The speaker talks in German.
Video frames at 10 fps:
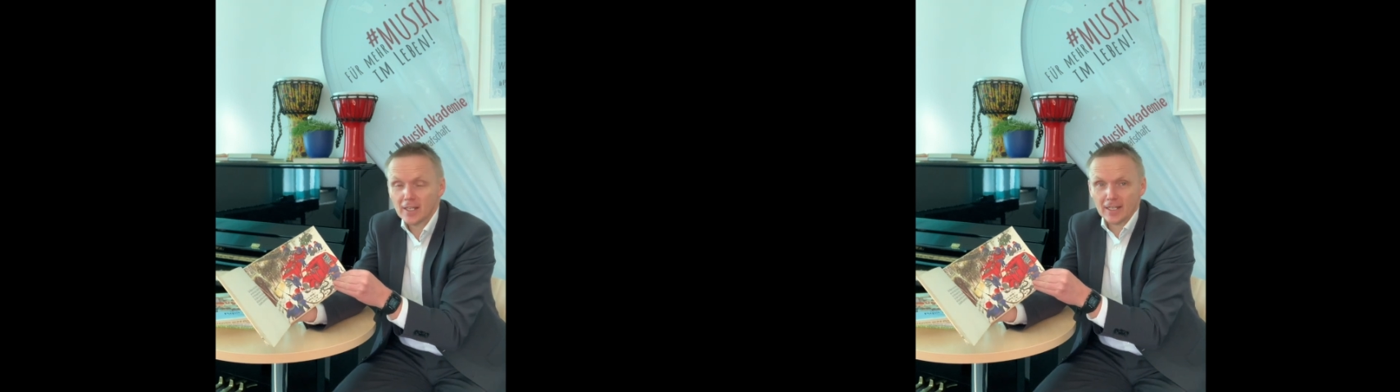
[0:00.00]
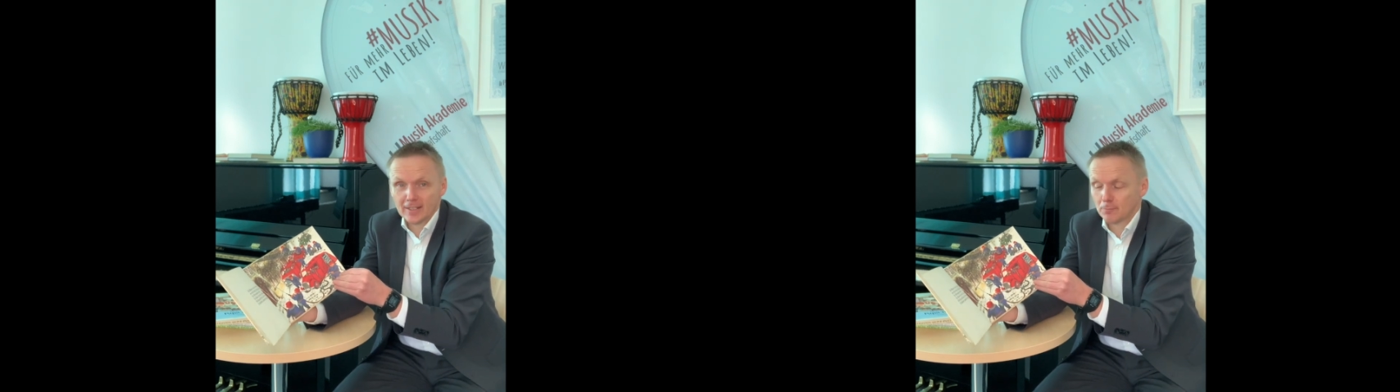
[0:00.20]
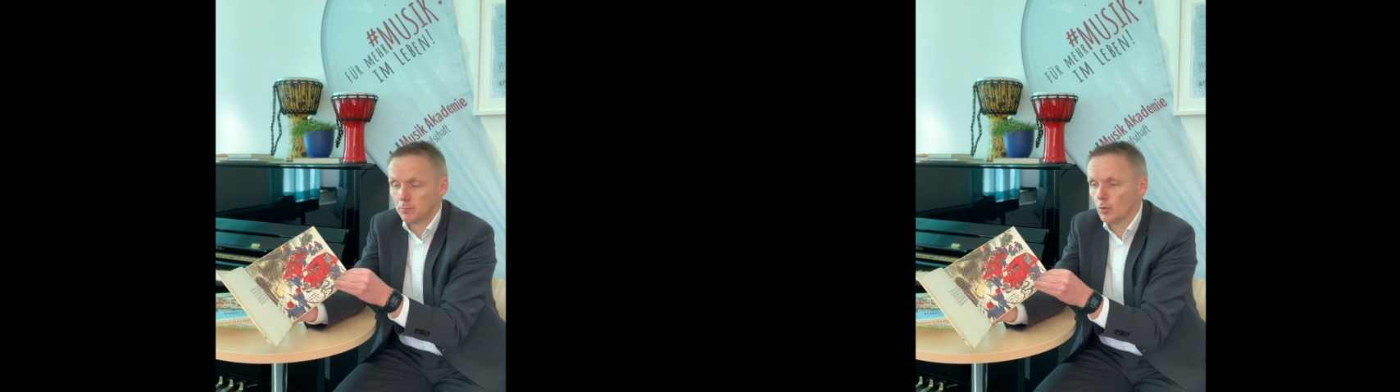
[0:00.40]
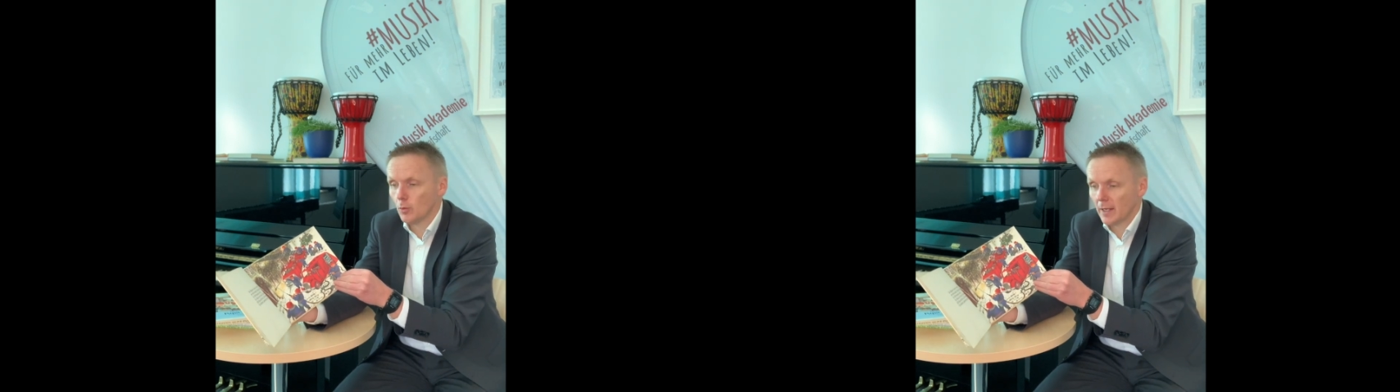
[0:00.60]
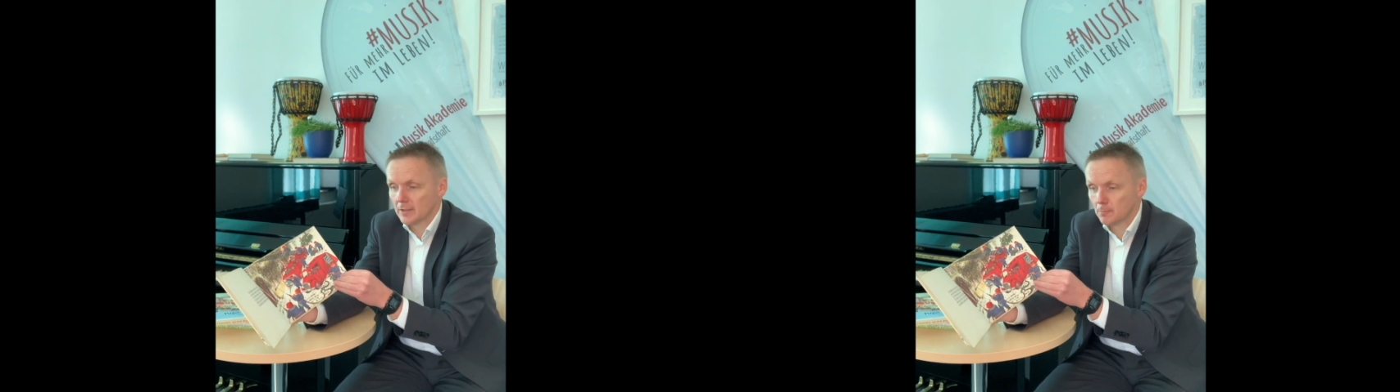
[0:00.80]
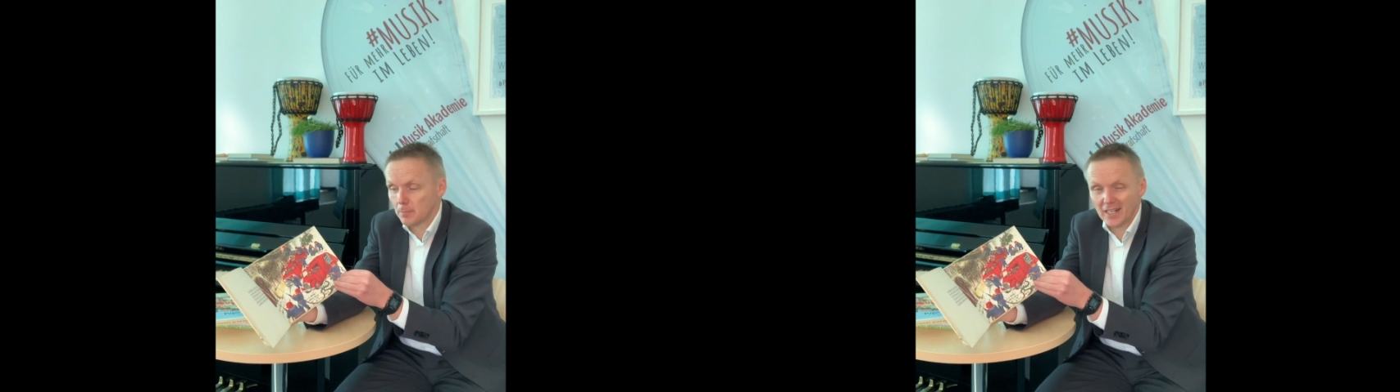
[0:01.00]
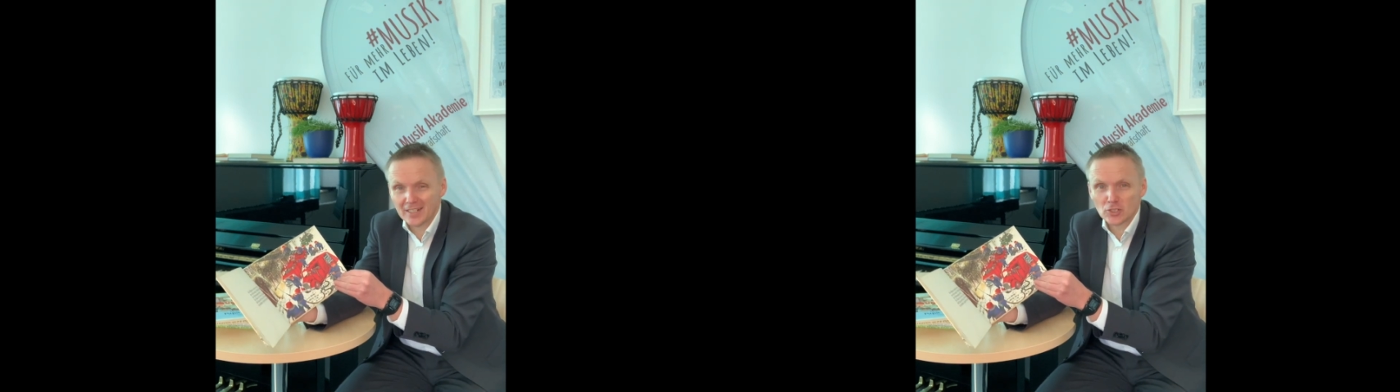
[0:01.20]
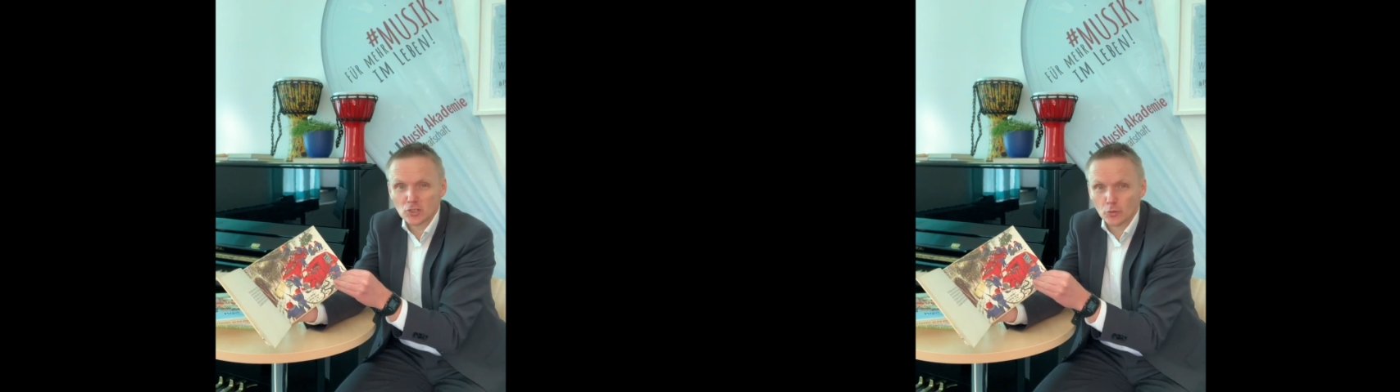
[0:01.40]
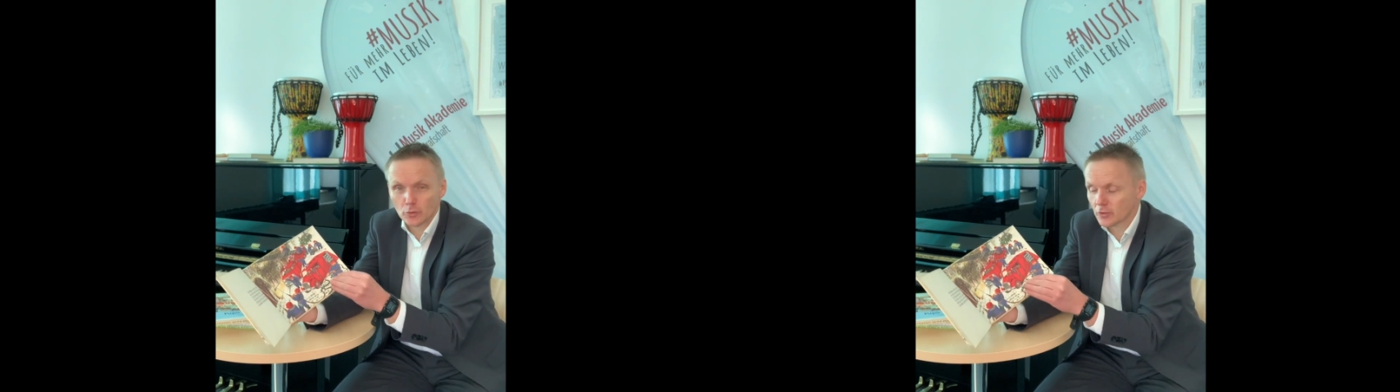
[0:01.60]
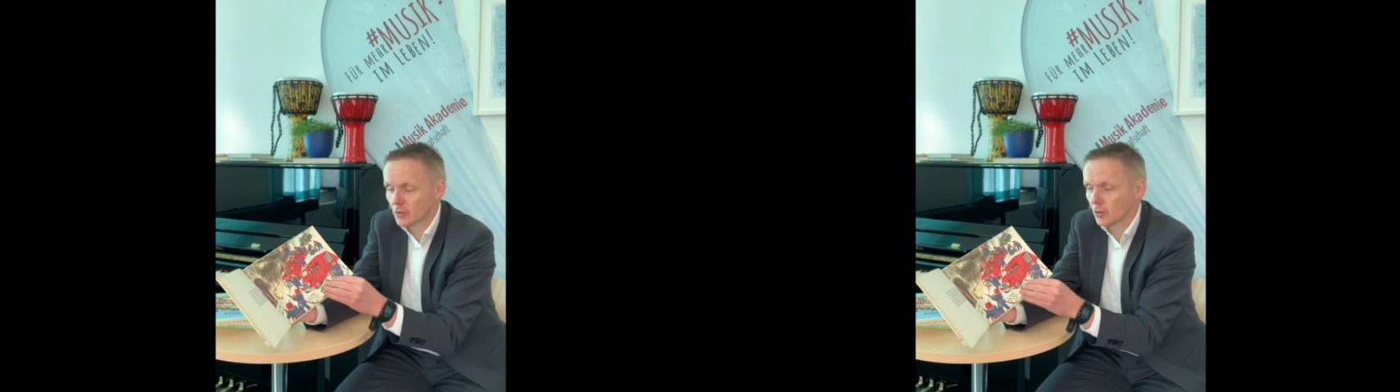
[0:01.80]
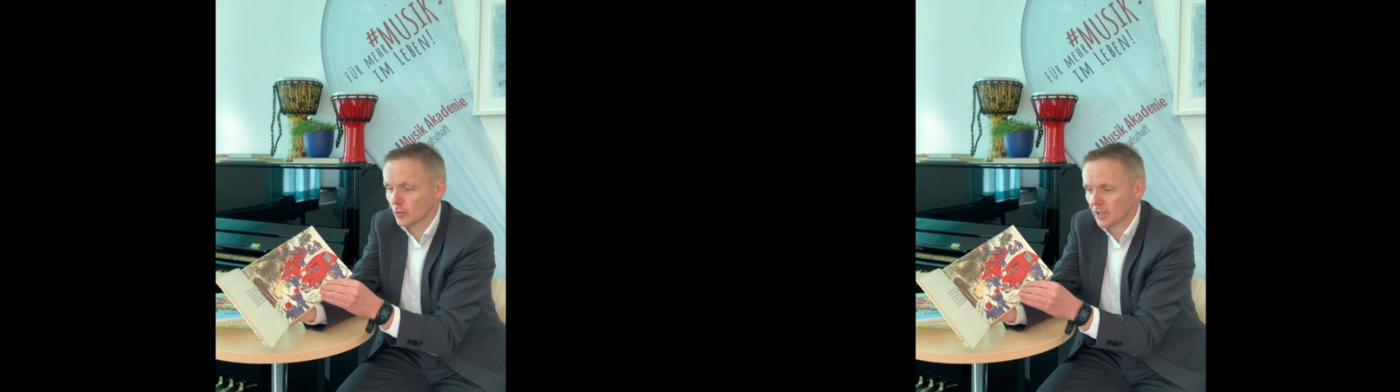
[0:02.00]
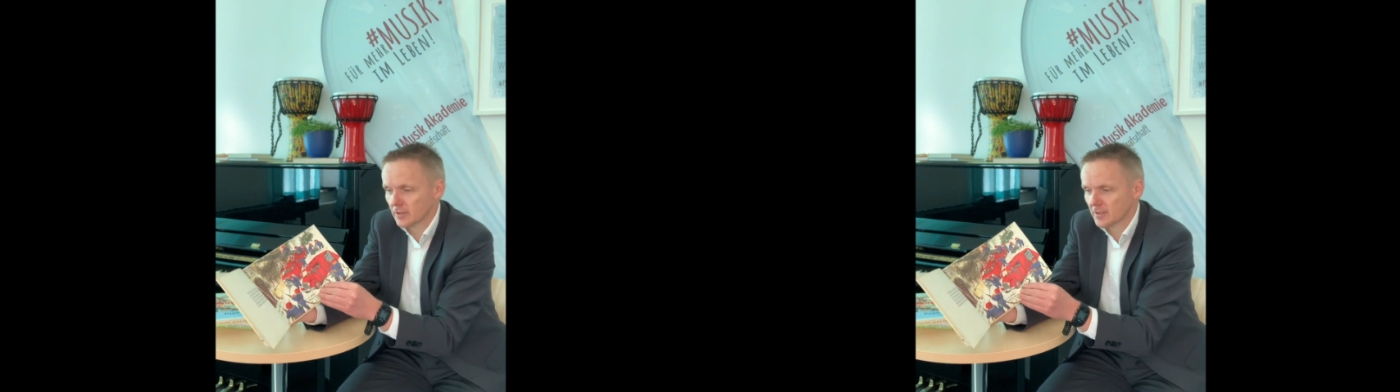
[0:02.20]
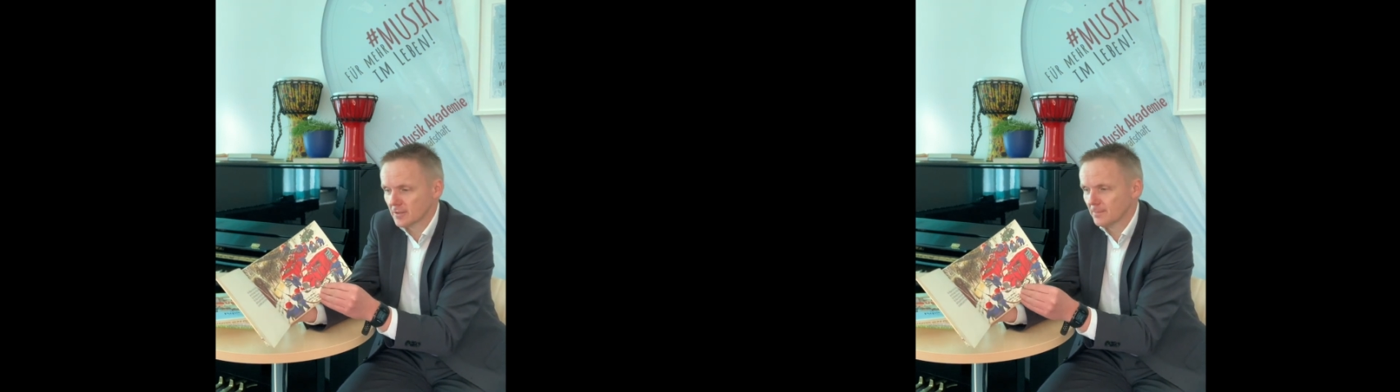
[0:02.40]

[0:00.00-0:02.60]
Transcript: es blubbert, platscht und gluckert.